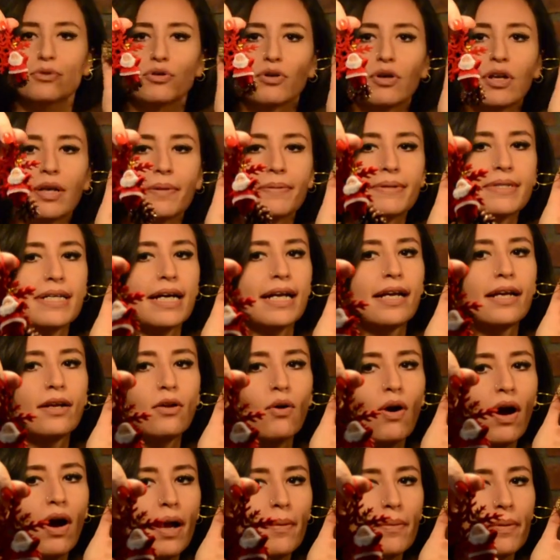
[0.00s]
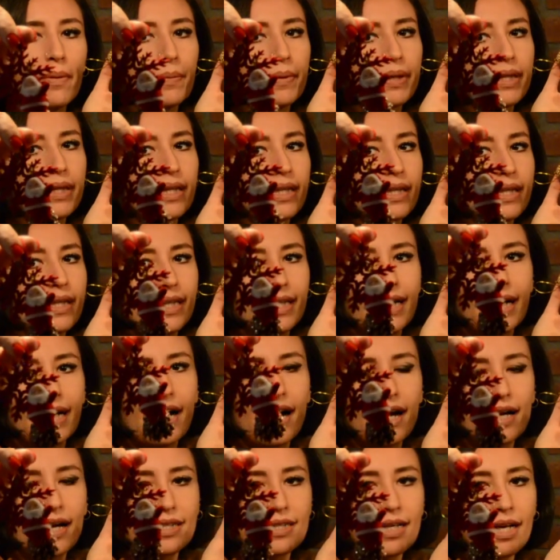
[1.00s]
Şöyle bir tane Noel Babalı yine
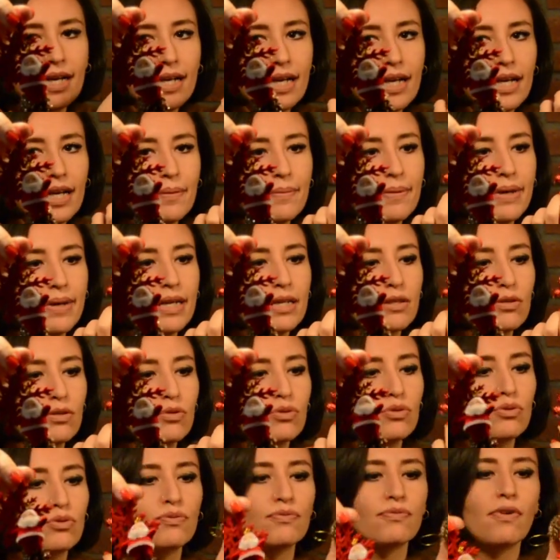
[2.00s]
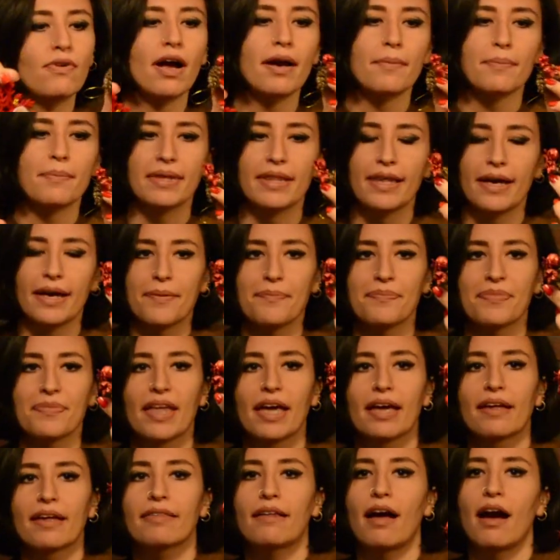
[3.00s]
kar taneli bir süsüm var. Bir de
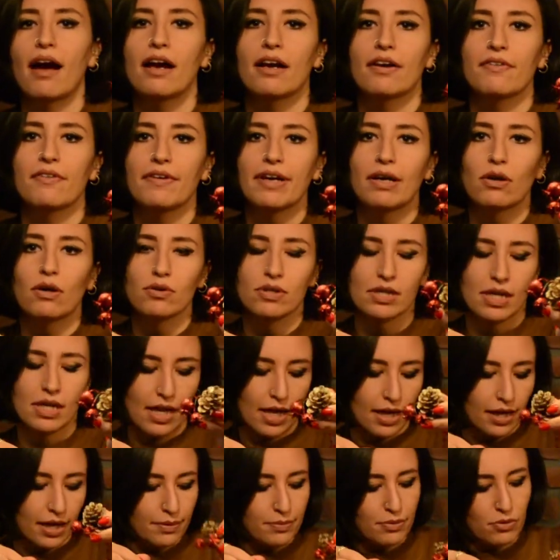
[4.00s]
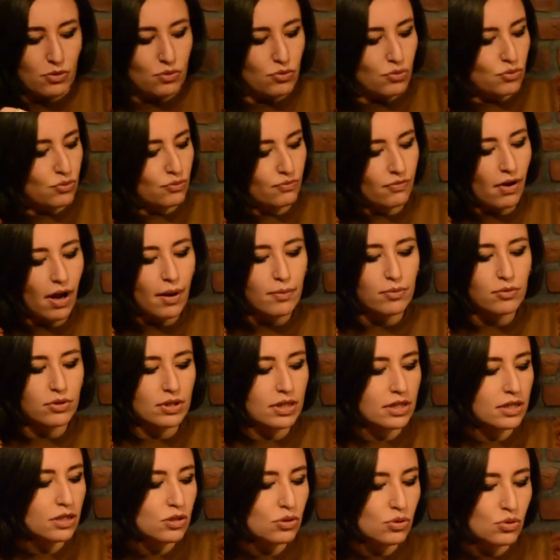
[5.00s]
narlı ve kozalaklı bir süsüm var.
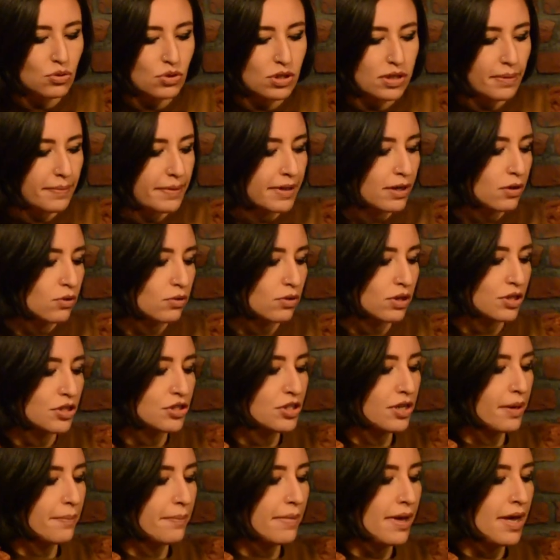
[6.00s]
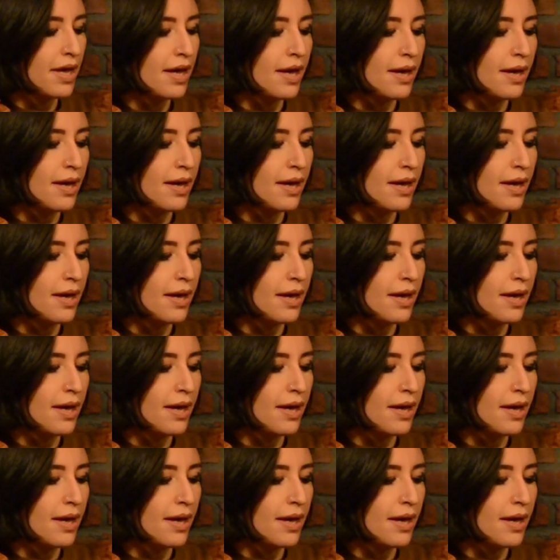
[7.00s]
Bunları da süslemede kullanacağım.